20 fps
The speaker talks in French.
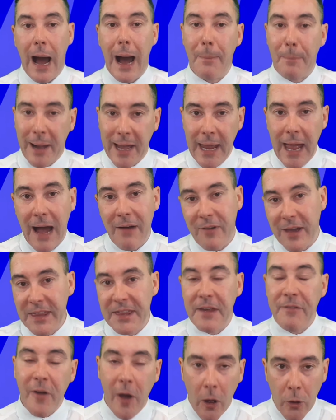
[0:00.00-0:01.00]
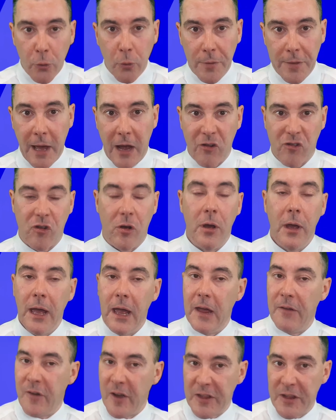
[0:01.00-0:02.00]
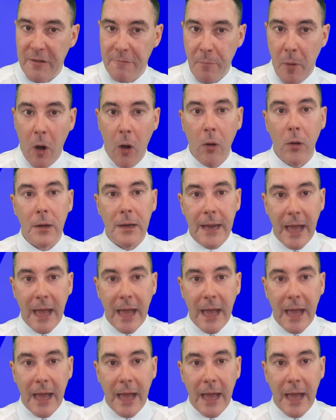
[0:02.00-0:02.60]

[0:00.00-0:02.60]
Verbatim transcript: Après, avec différents dosages. Effectivement,